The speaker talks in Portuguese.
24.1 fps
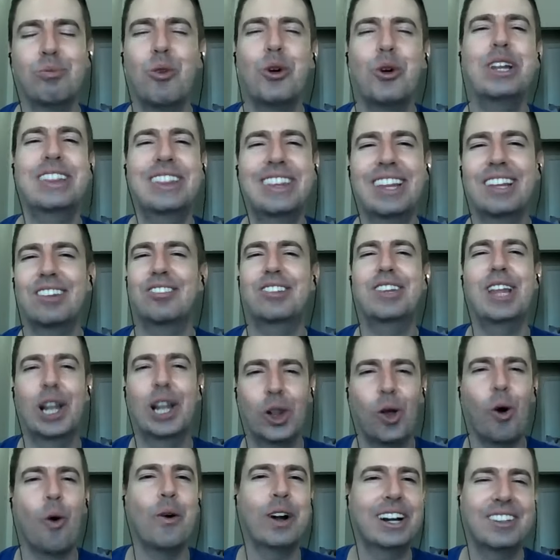muitas
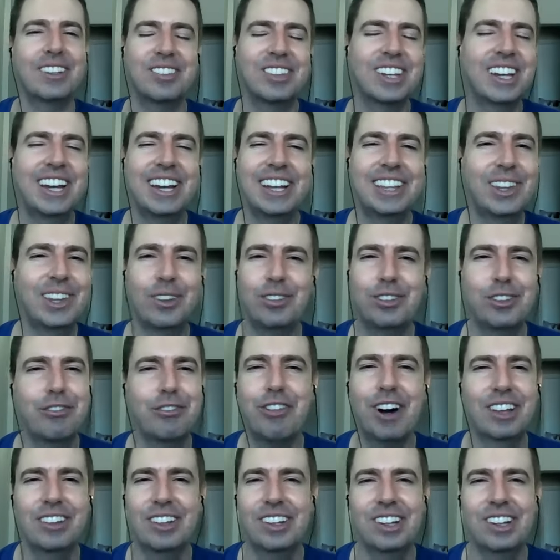delongas não se
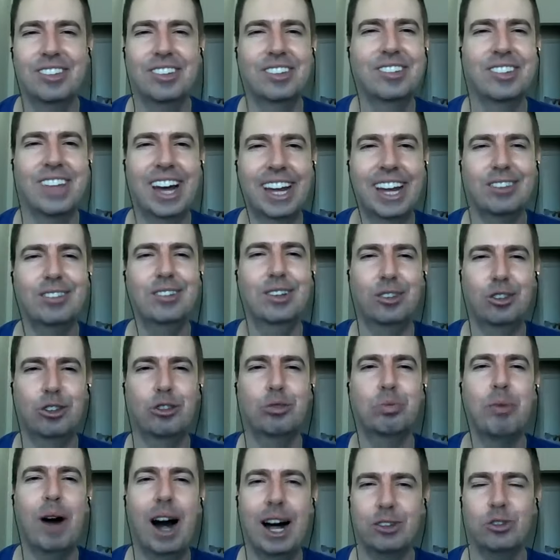fazem necessárias nesse
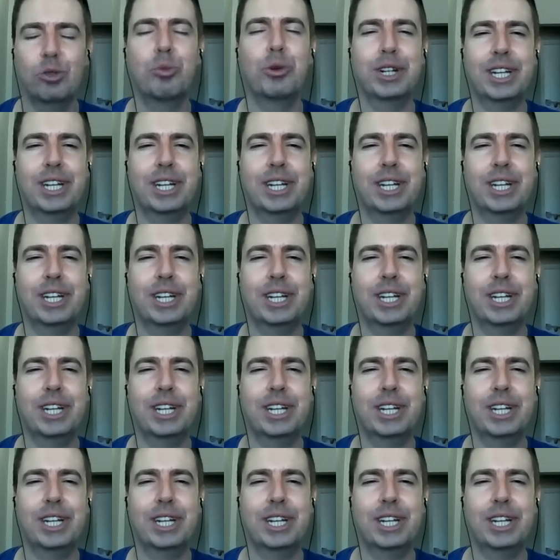espaço,